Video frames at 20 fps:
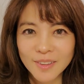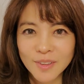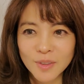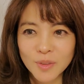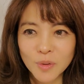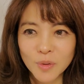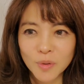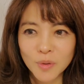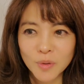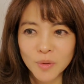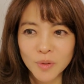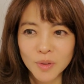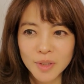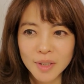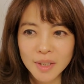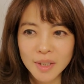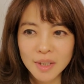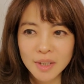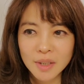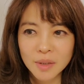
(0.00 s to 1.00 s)
그래서
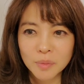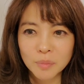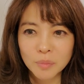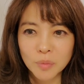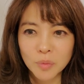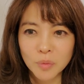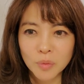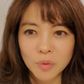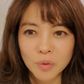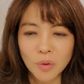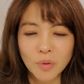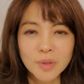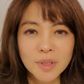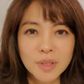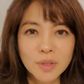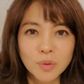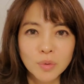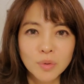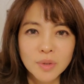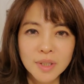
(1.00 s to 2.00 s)
뭐
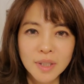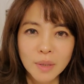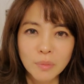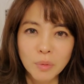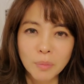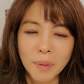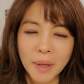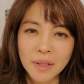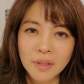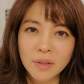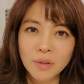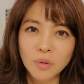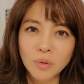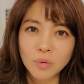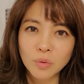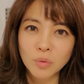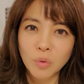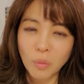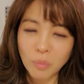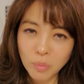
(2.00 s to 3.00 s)
경제적으로 제가 뭐 받는
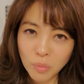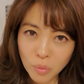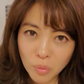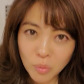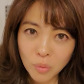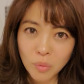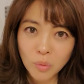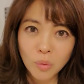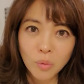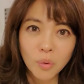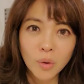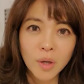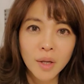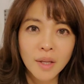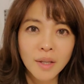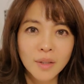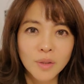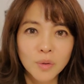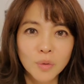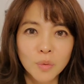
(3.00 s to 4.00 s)
것도 없고
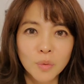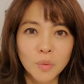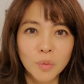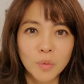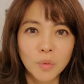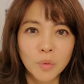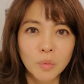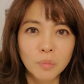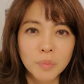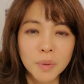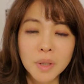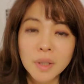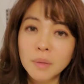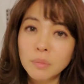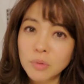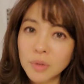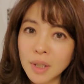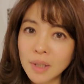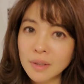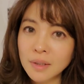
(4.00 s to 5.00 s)
또
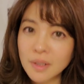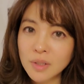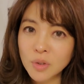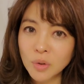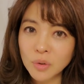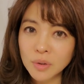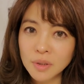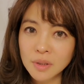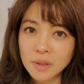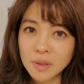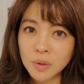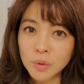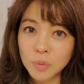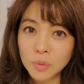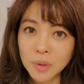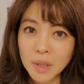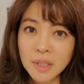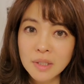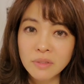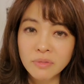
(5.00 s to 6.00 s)
PD분한테 저는 요
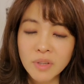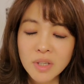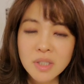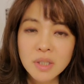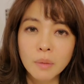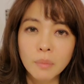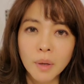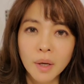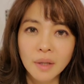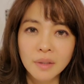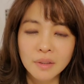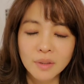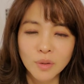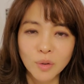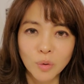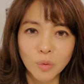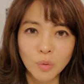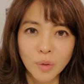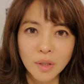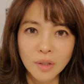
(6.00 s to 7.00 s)
댄스 페스티벌 같은
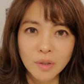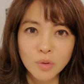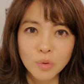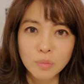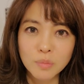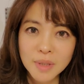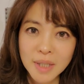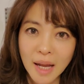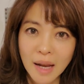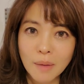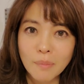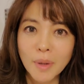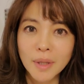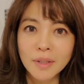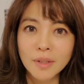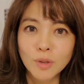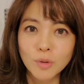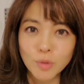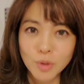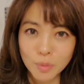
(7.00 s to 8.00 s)
경우에는 좀 잘
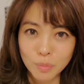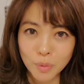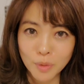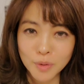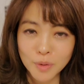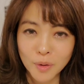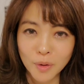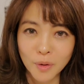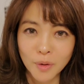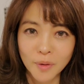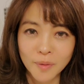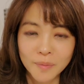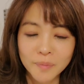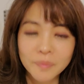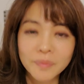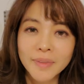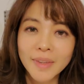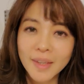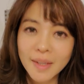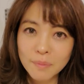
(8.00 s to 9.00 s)
만들고 싶어서
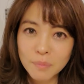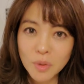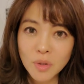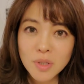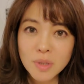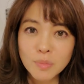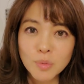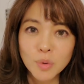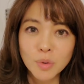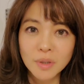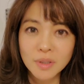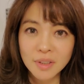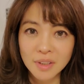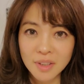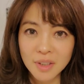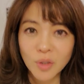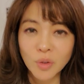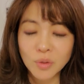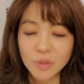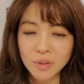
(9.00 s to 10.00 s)
편집료를
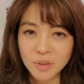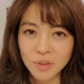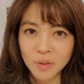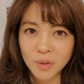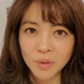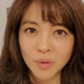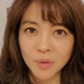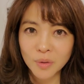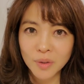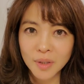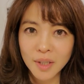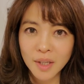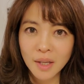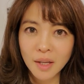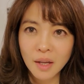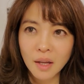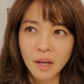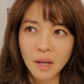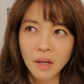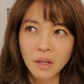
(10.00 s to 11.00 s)
드리거든요.
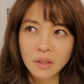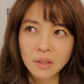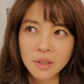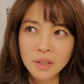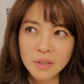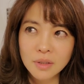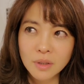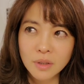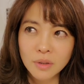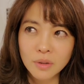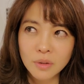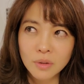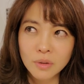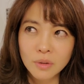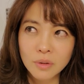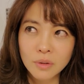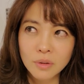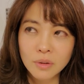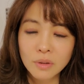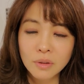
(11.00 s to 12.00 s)

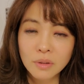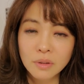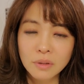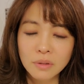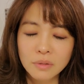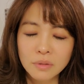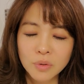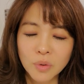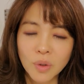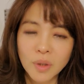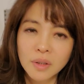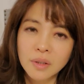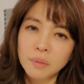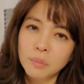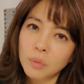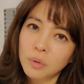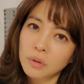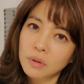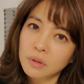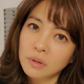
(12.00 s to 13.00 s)
그래서 저한테
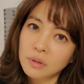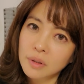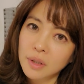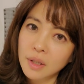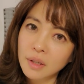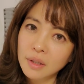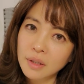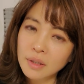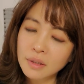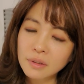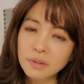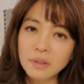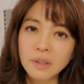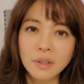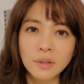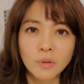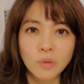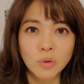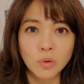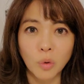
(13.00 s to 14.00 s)
뭐 그렇게
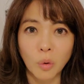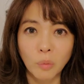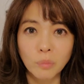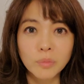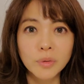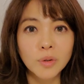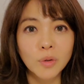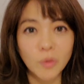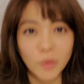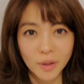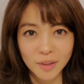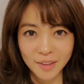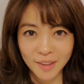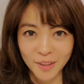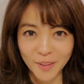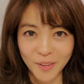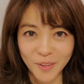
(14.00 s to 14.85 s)
이득되는 건 없는 것 같아요.